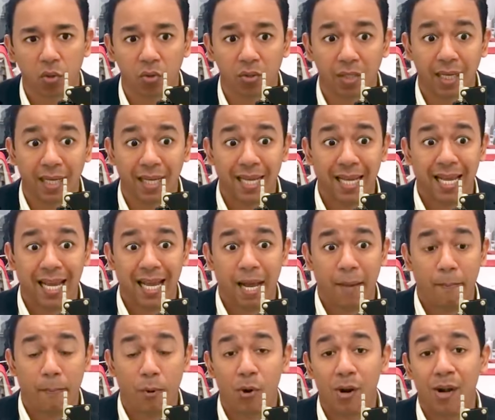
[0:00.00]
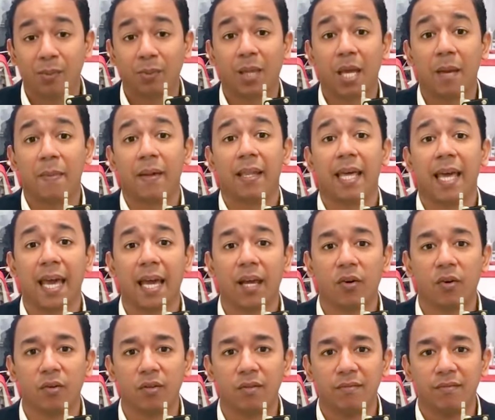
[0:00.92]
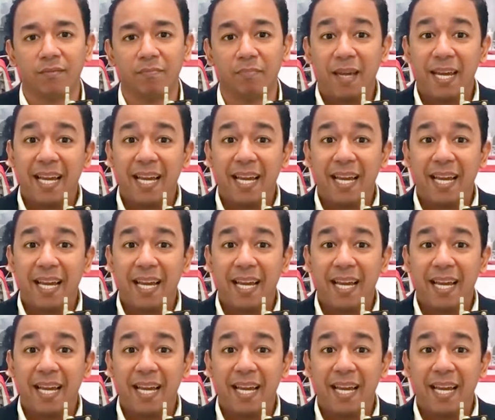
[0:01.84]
Entonces, por el tema de ego,